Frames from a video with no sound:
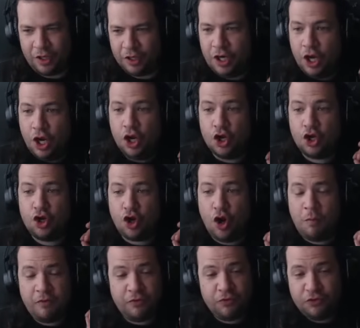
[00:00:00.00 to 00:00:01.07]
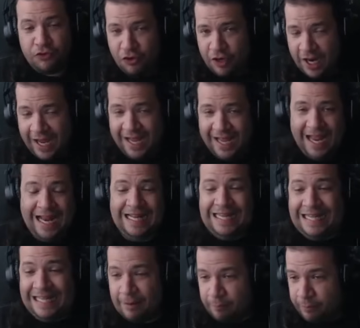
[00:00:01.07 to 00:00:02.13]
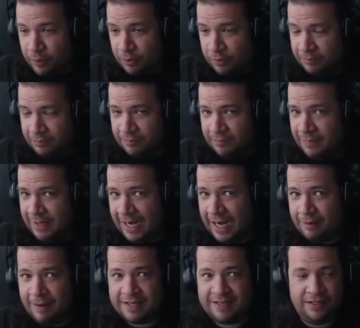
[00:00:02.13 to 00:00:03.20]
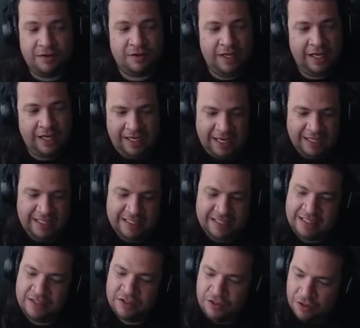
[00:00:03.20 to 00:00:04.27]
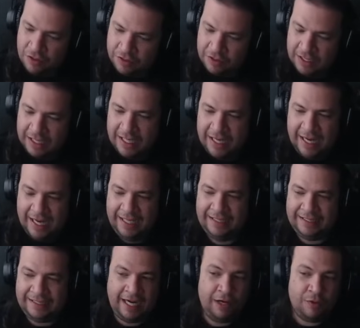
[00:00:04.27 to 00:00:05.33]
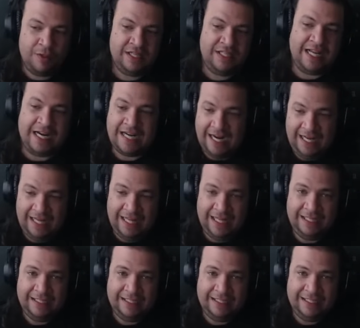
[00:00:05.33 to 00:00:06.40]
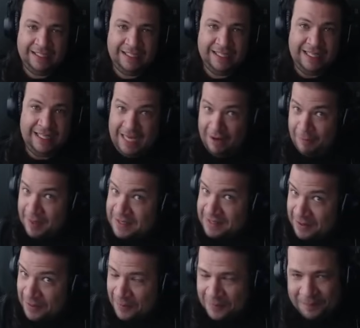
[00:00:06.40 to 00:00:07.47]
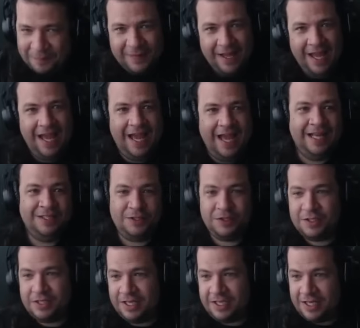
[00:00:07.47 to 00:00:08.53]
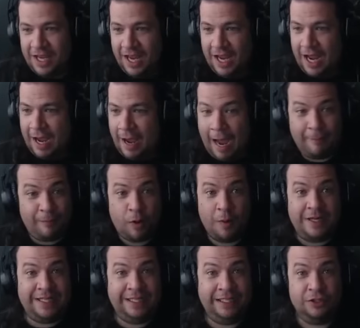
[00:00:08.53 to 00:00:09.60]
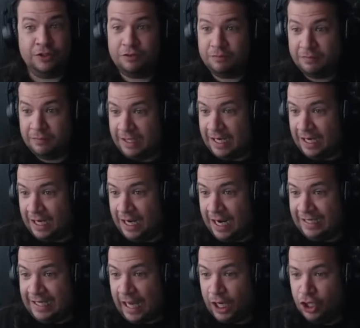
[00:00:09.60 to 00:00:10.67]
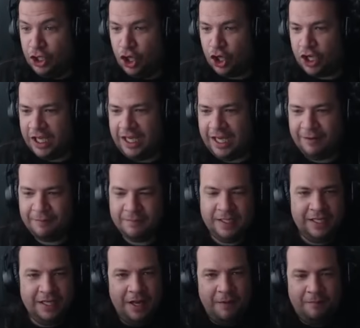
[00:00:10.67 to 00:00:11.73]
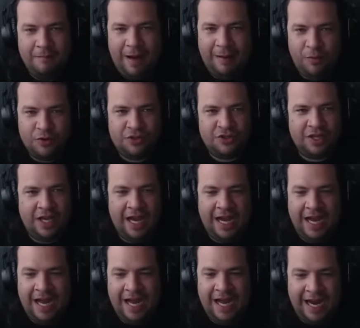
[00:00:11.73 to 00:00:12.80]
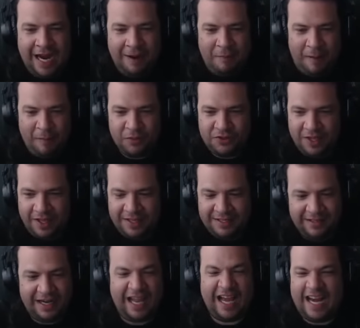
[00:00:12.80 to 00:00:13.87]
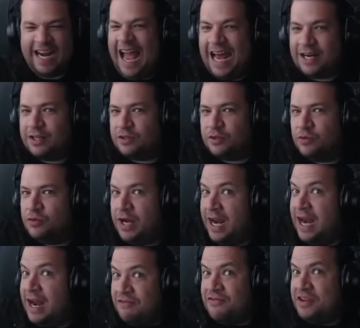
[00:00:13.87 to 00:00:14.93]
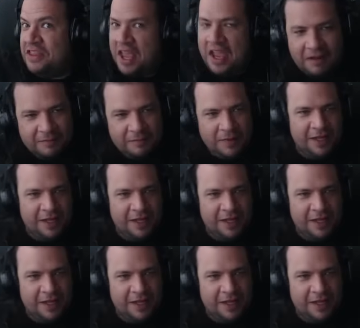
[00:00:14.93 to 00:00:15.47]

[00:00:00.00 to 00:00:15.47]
perdón, cómo funciona el tiempo en el vacío y la distinción entre nuestra realidad y el vacío. Entonces, aprovechando la tecnología, vamos a, vamos a decir, crear un NFT